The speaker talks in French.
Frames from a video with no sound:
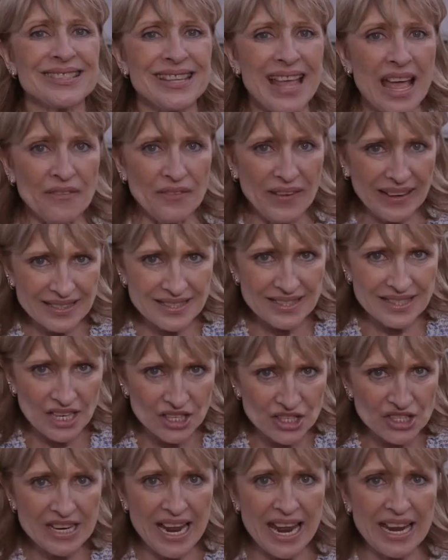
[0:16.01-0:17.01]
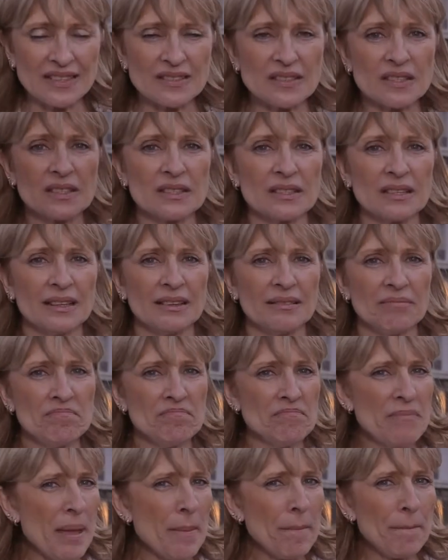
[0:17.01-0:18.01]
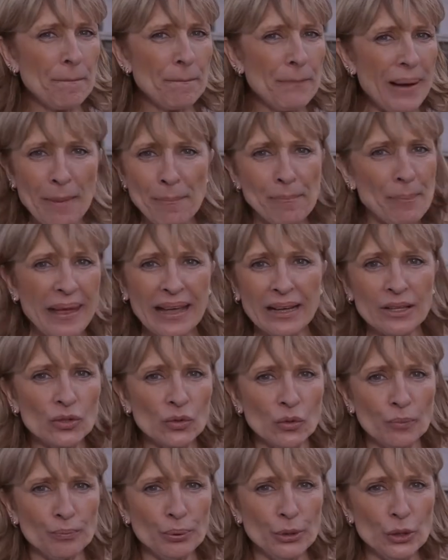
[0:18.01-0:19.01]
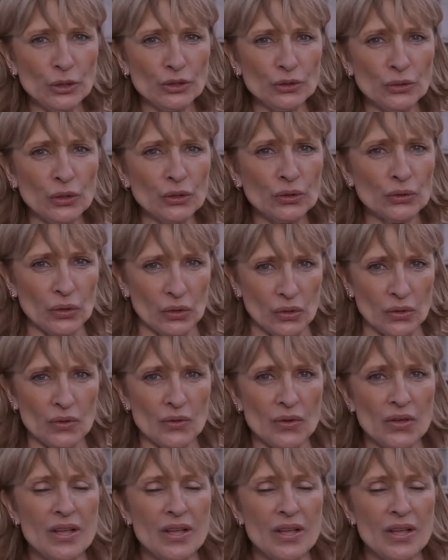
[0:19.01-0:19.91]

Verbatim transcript: avec sagesse, mais pas perdre plus de temps.